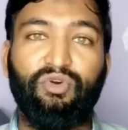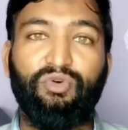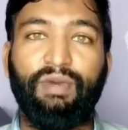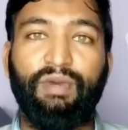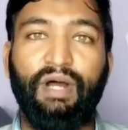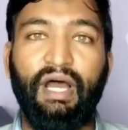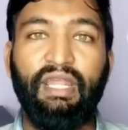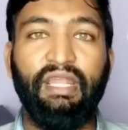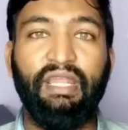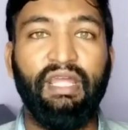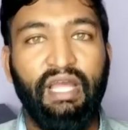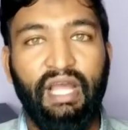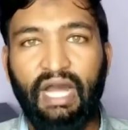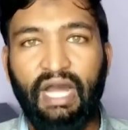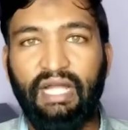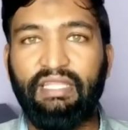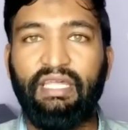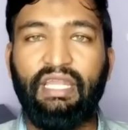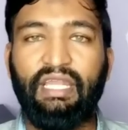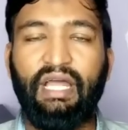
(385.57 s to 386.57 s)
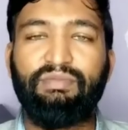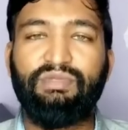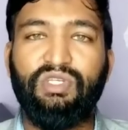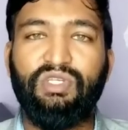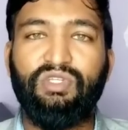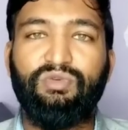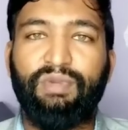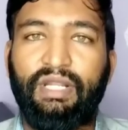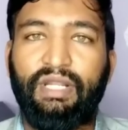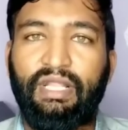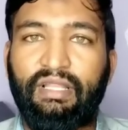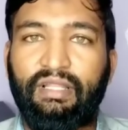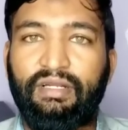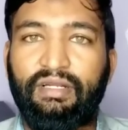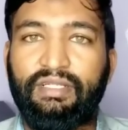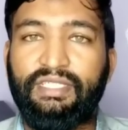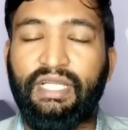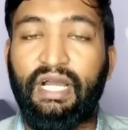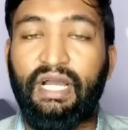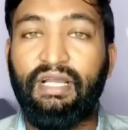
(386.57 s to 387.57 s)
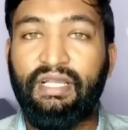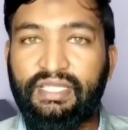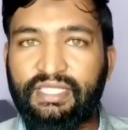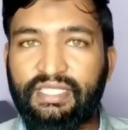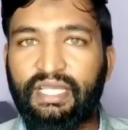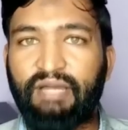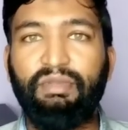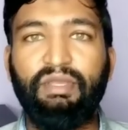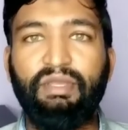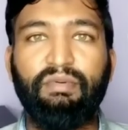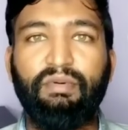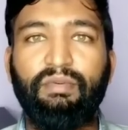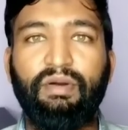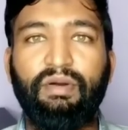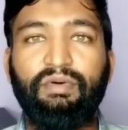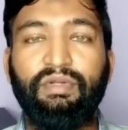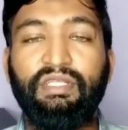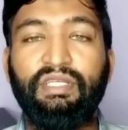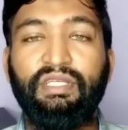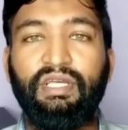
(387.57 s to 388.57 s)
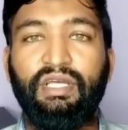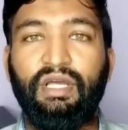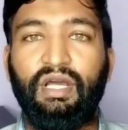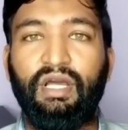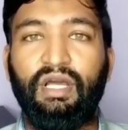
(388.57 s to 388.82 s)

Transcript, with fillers: குமார் அந்த ராம் சேது படத்தில் நடித்தான் சமீபமாக வந்து